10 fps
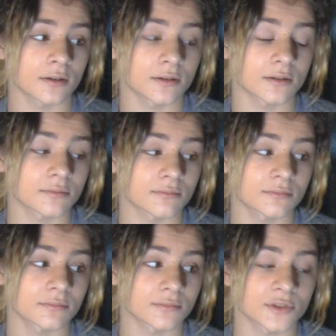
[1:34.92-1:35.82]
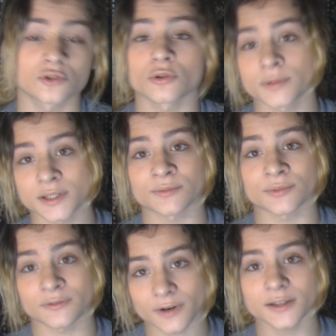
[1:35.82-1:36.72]
Эм, кто бы
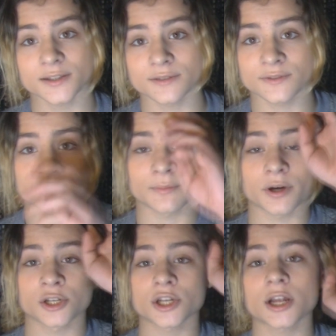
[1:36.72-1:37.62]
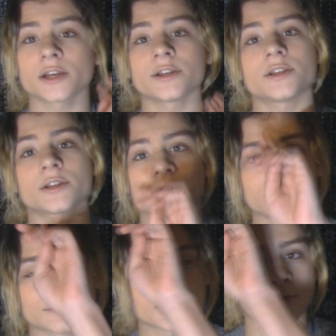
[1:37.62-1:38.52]
сомневался, все поржали, и на
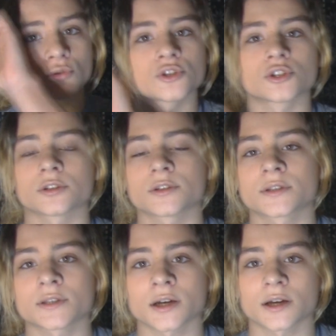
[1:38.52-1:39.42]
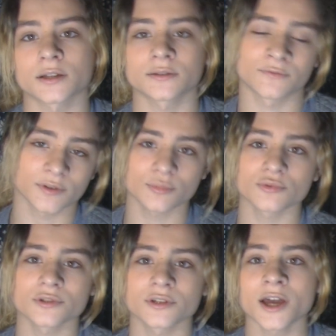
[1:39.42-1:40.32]
этом закончился
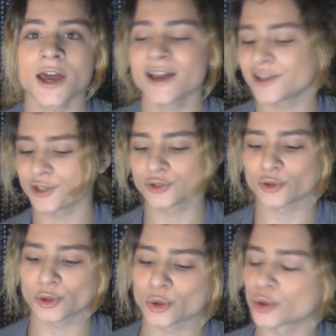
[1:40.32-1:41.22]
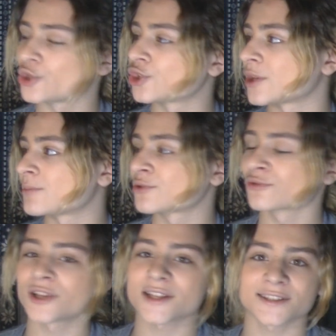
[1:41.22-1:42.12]
выпуск. Никто не хочет
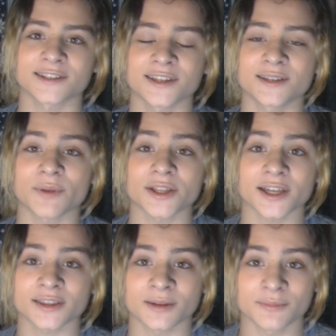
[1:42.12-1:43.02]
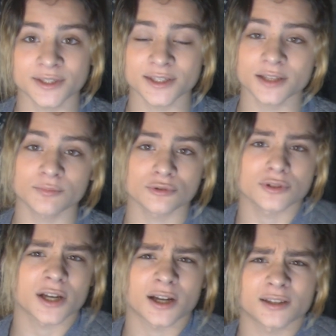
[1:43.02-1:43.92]
обсуждать это, и понятно объяснять,
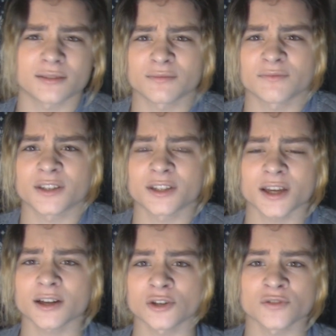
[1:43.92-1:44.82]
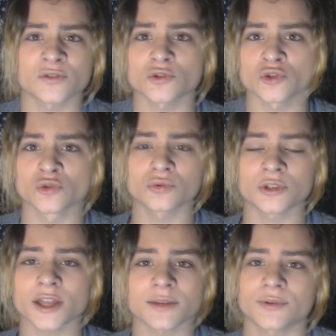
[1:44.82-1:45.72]
просто какая-то фигня, все
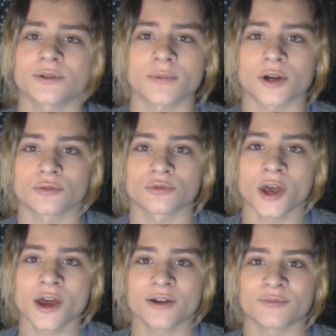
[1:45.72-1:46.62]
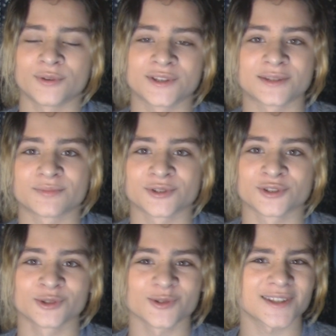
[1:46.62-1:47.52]
ржут, я не понимаю, в принципе,
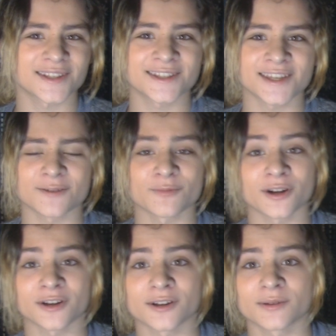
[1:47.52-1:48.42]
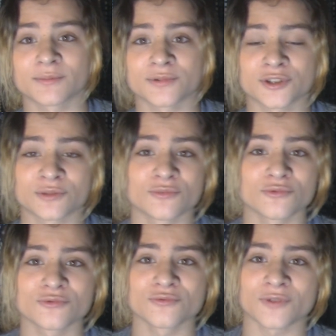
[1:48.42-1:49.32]
что за тема,
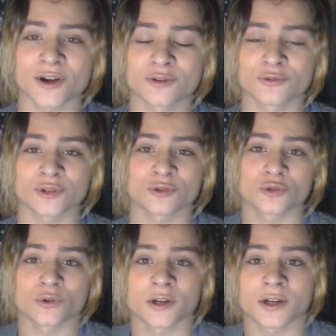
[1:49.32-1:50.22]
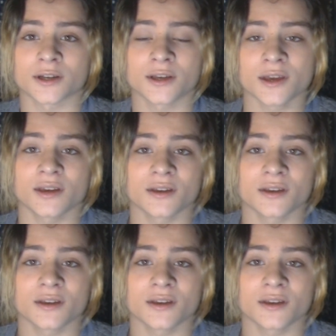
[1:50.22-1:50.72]
почему вокруг нее столько